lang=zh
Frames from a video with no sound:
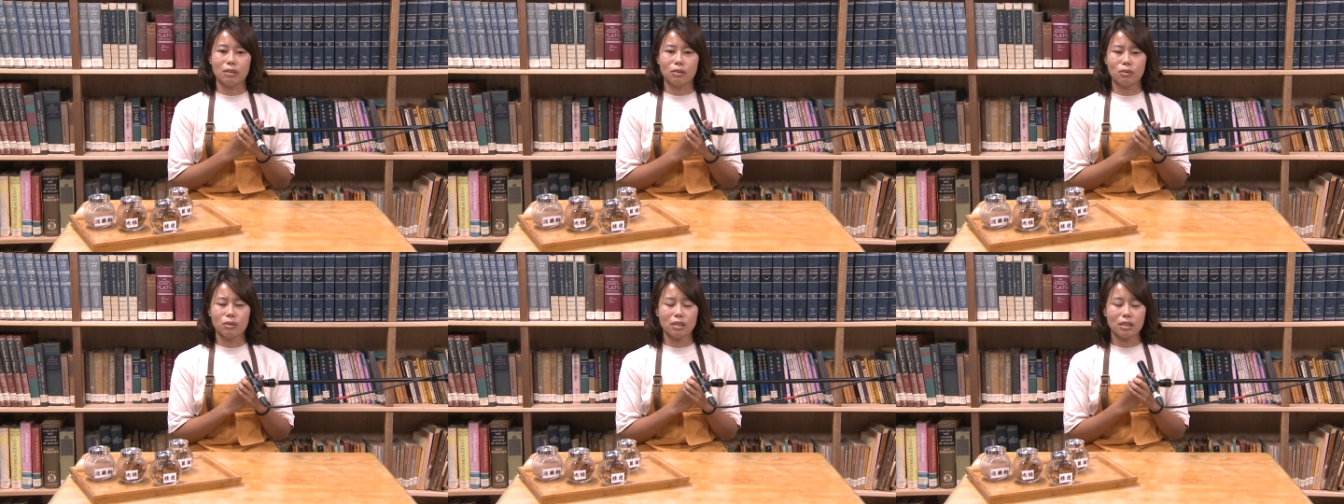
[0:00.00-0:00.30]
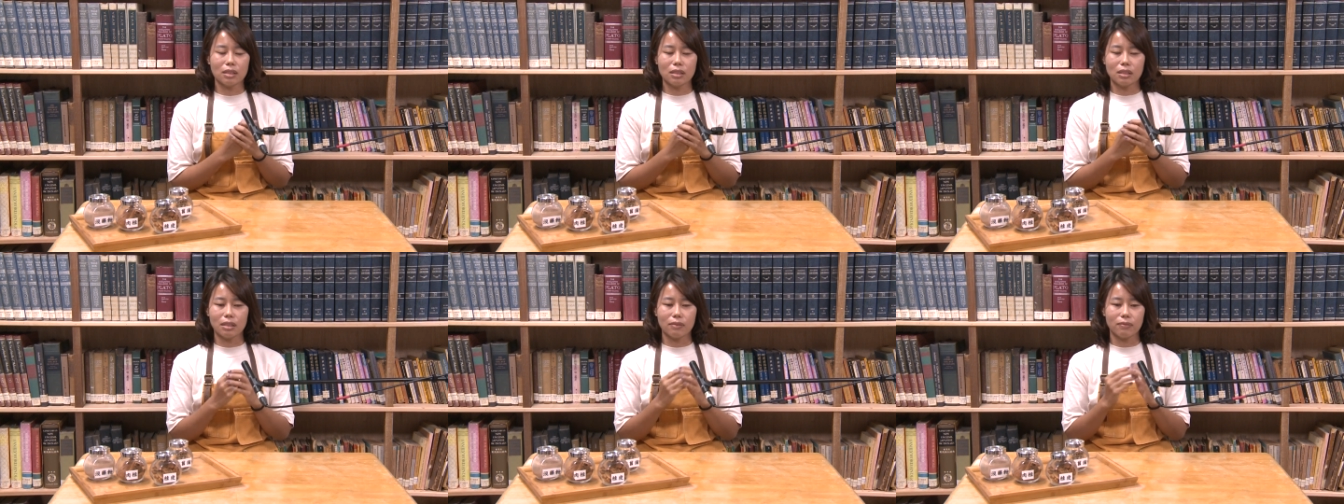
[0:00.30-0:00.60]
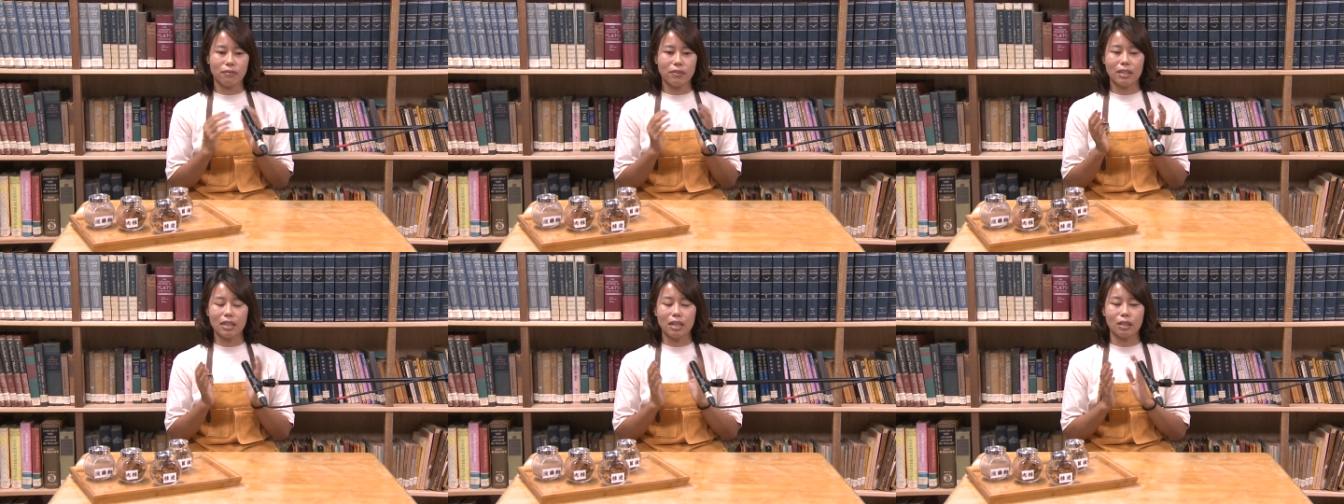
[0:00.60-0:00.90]
就是
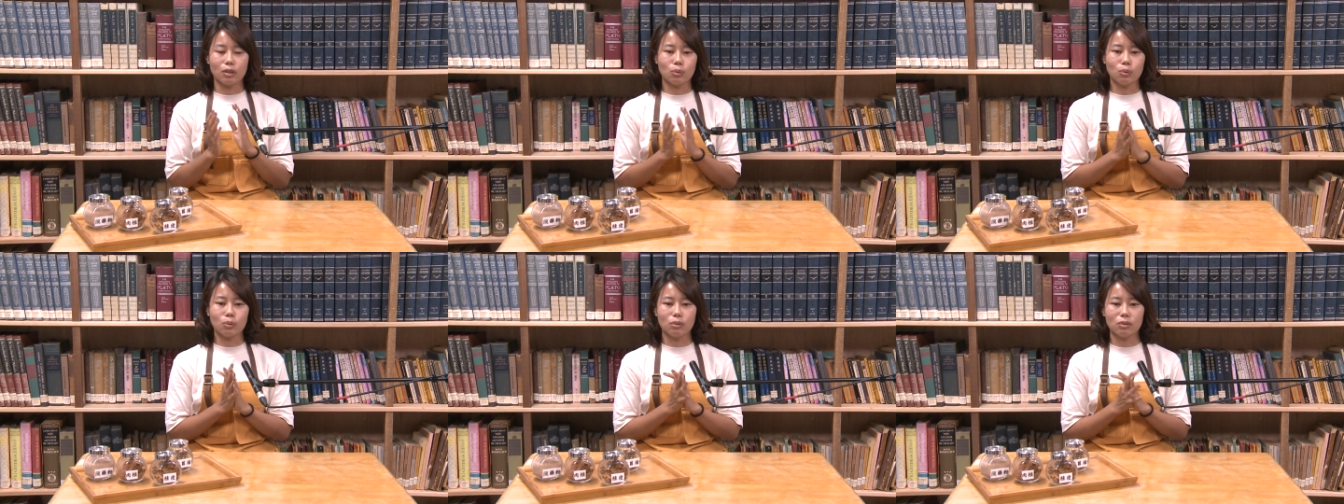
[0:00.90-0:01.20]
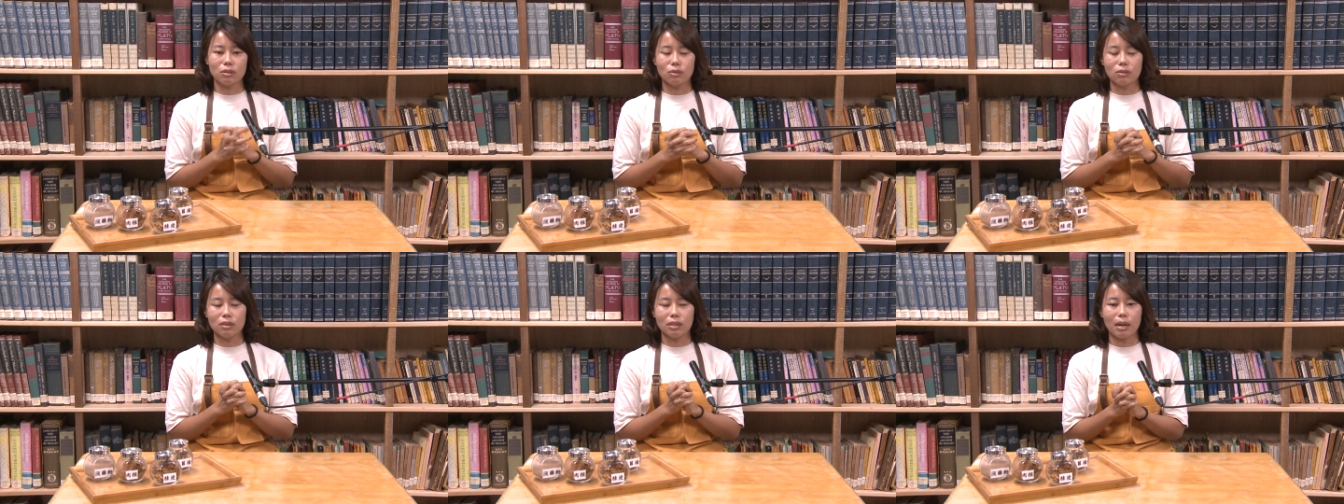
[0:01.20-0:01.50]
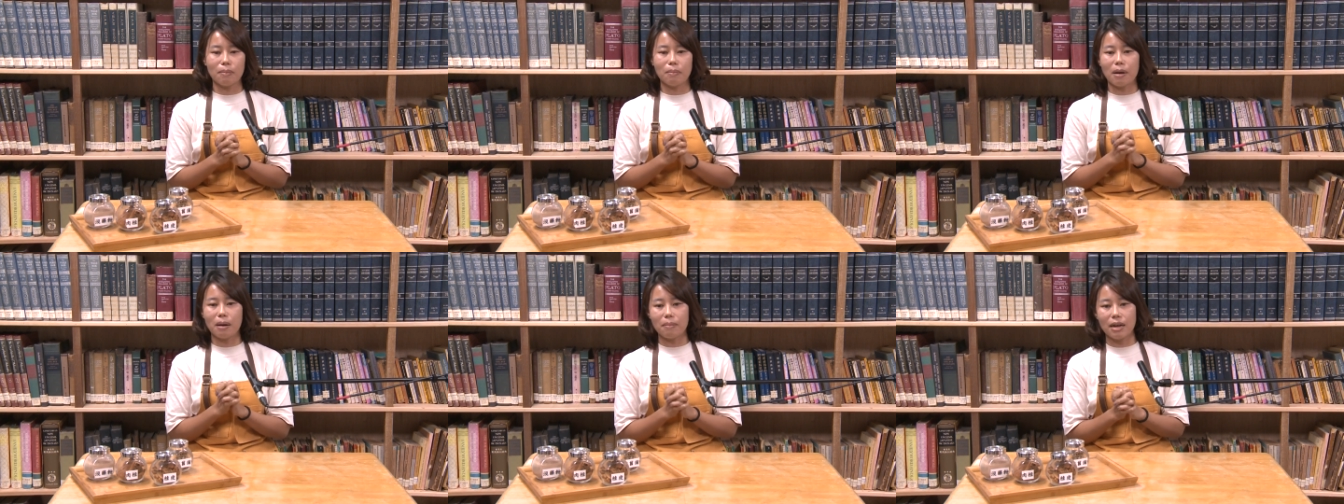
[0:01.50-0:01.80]
非常多，就是
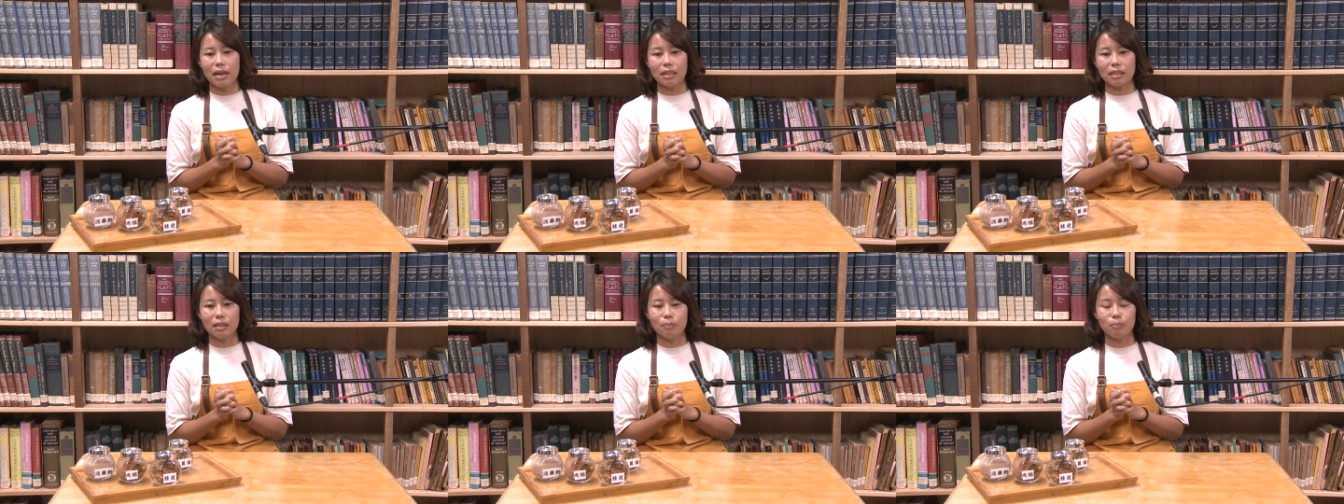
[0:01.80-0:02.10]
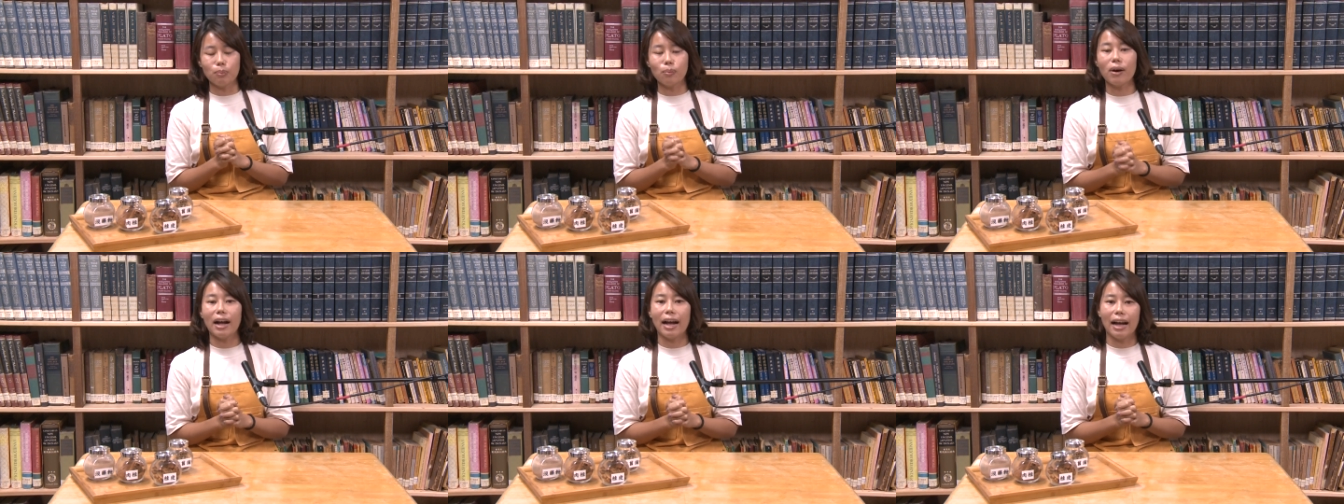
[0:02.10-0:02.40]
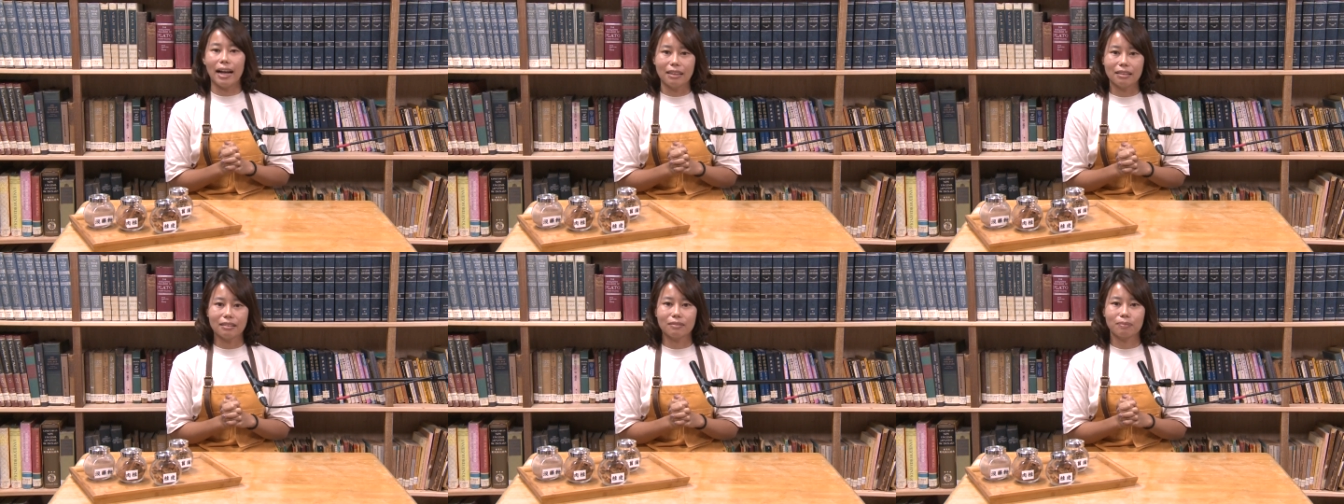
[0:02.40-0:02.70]
当妈妈的不
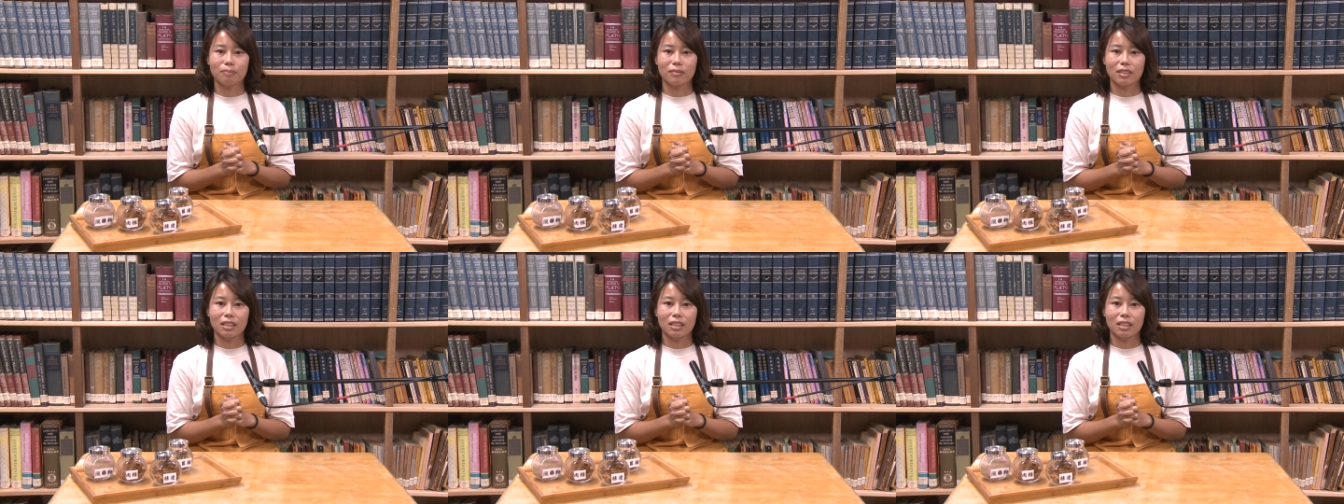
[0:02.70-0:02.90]
安。